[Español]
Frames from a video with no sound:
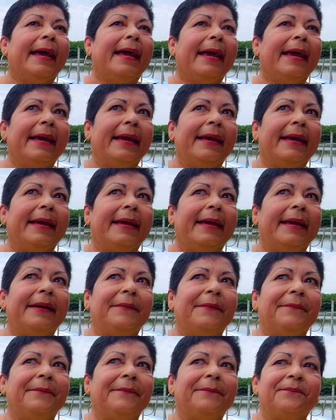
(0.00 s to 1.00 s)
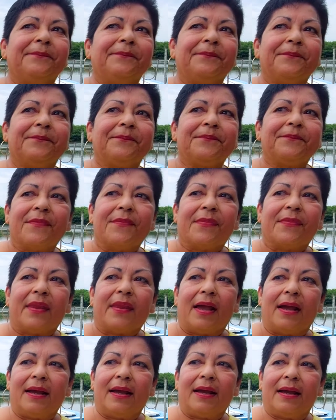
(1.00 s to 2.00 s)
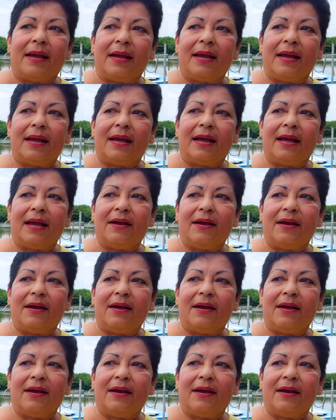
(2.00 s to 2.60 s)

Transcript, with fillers: nos daría esta impactante primicia,